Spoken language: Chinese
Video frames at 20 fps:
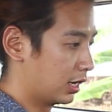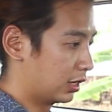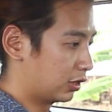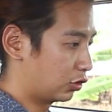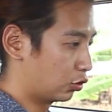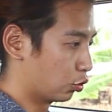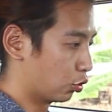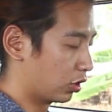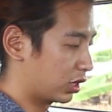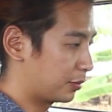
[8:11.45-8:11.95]

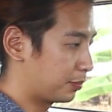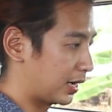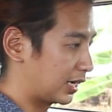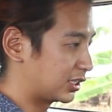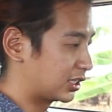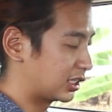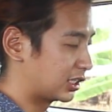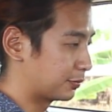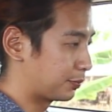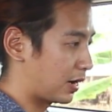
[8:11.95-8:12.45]
以我
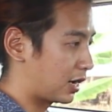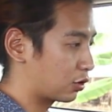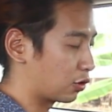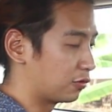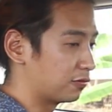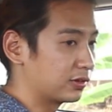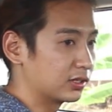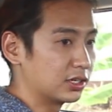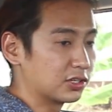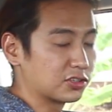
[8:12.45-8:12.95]
178
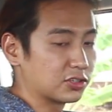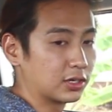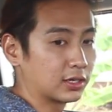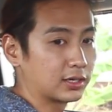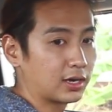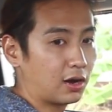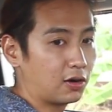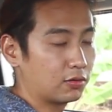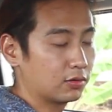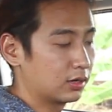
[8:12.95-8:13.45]
公分的身
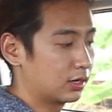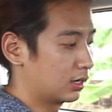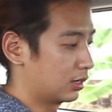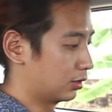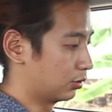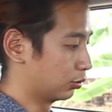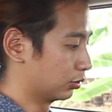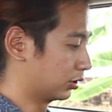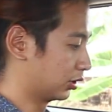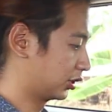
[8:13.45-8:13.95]
高，
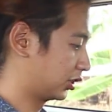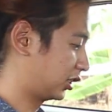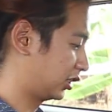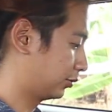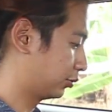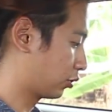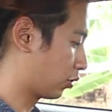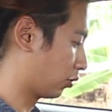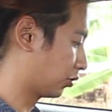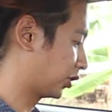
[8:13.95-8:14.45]
我的膝
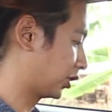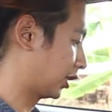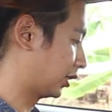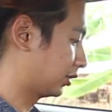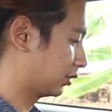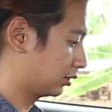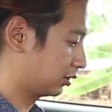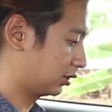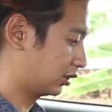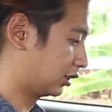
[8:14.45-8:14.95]
部空
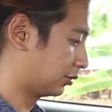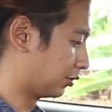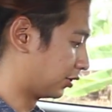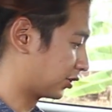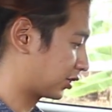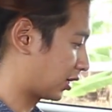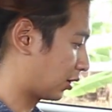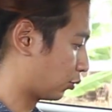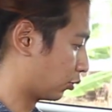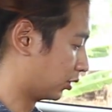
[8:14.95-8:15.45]
间基本
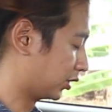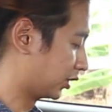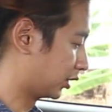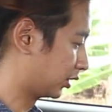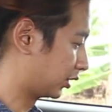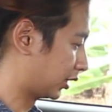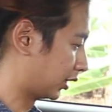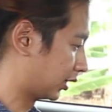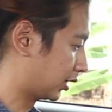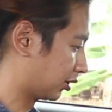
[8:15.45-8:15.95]
上我已经
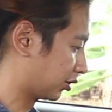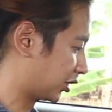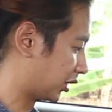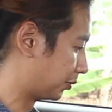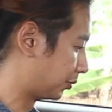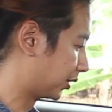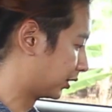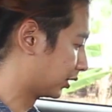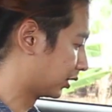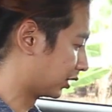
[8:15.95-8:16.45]
贴到前
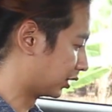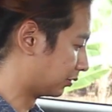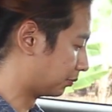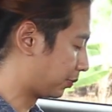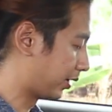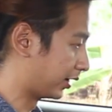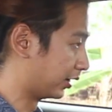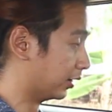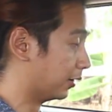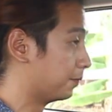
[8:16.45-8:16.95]
面的椅
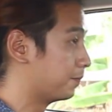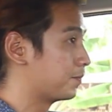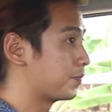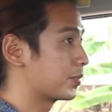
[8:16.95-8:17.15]
背了。